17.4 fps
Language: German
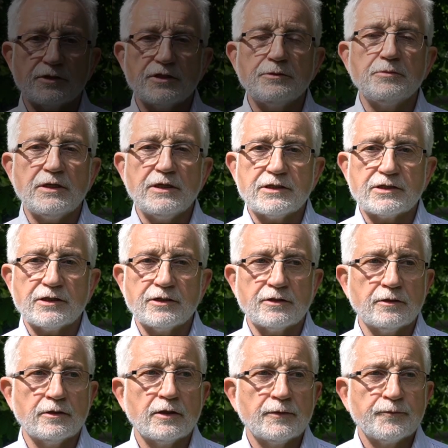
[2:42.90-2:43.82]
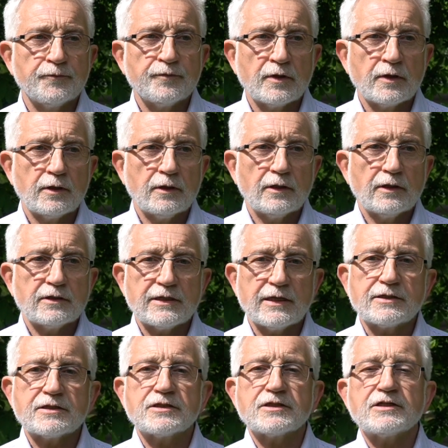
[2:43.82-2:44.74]
Die Mieten
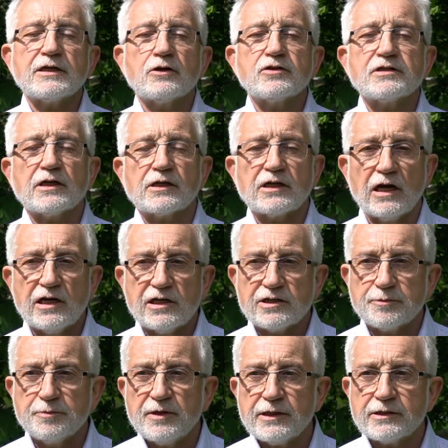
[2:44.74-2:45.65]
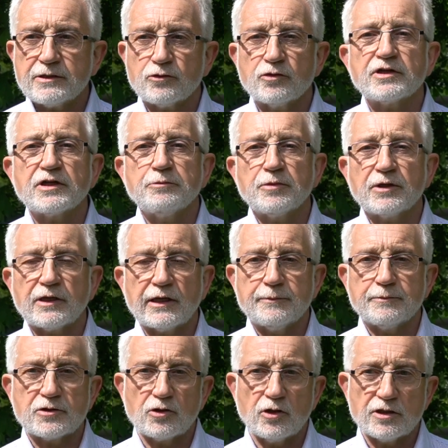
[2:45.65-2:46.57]
setzen sich aus der Kaltmiete und den
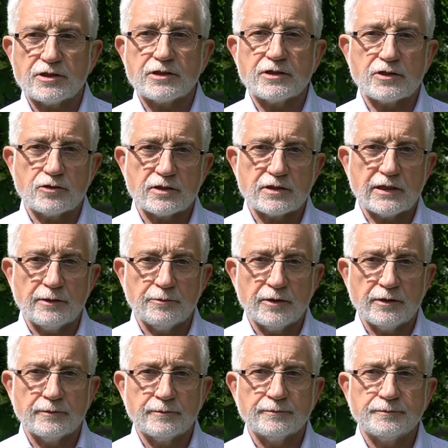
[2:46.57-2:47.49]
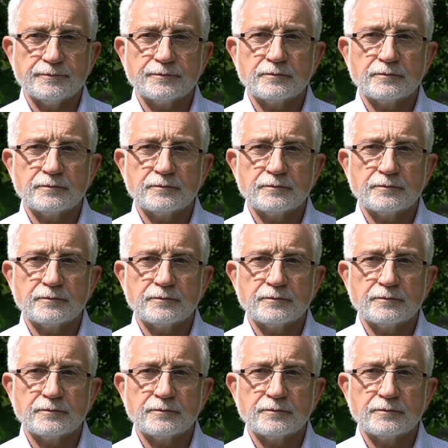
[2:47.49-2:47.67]
Betriebskosten zusammen.